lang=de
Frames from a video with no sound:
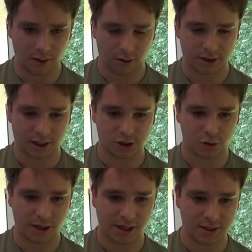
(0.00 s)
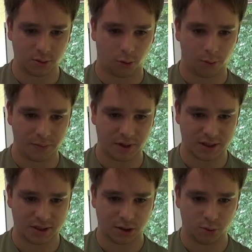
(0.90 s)
Oh, ich kann es schon mal lesen oben. Das
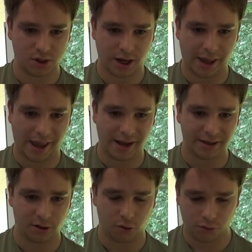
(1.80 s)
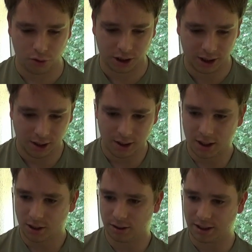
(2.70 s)
ist der User Alien Rookie
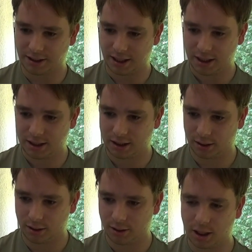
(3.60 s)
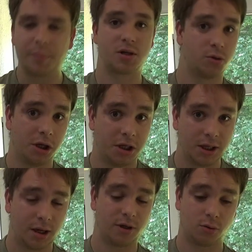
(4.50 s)
und den kenne ich äh, ja persönlich
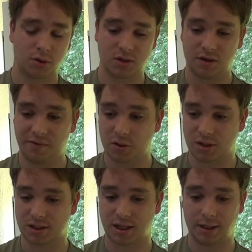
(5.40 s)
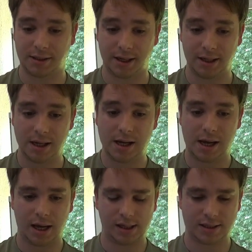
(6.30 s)
nicht, aber ich gucke seine Videos ganz gerne, denn
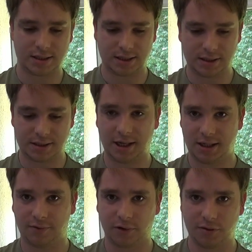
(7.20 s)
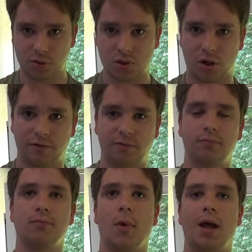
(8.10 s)
es sind Technik-Reviews auf
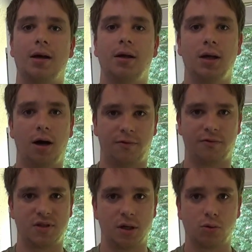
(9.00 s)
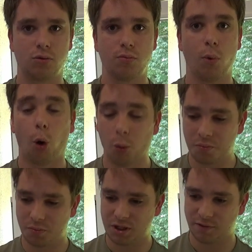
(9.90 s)
einem ja, auf einem sehr guten, hohen
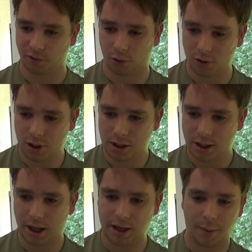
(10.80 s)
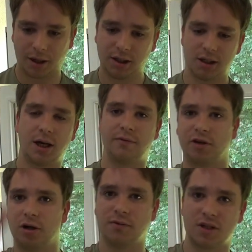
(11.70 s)
Niveau. Er labert da nicht
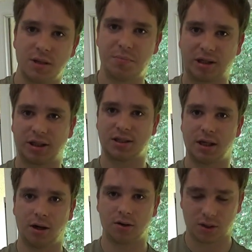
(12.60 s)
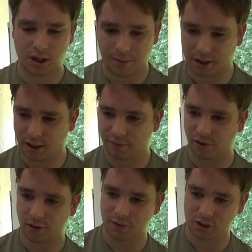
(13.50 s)
einfach irgendwas hin, packt das Teil aus und labert da
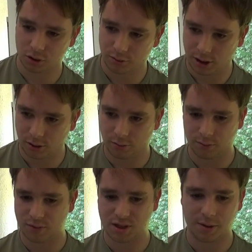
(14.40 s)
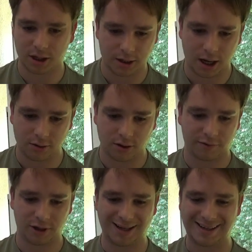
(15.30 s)
einfach irgendwas drüber und selber keine Ahnung
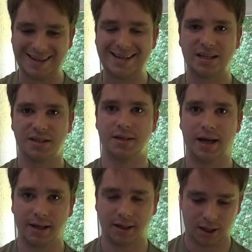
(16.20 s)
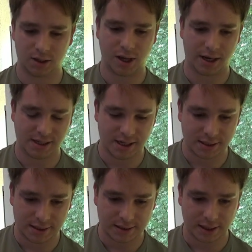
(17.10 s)
davon hat. Nein, also er
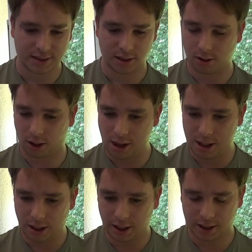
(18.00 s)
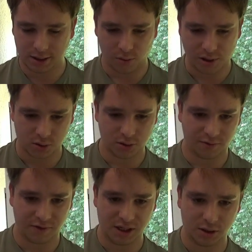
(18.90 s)
testet das Ganze auch. Er hat ja auch mal so
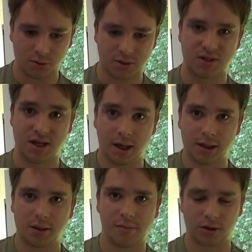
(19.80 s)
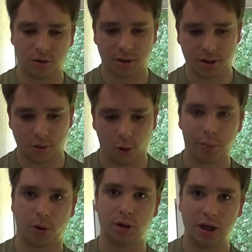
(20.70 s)
eine Videoserie gemacht über die
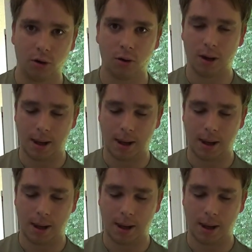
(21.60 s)
GoPro Hero.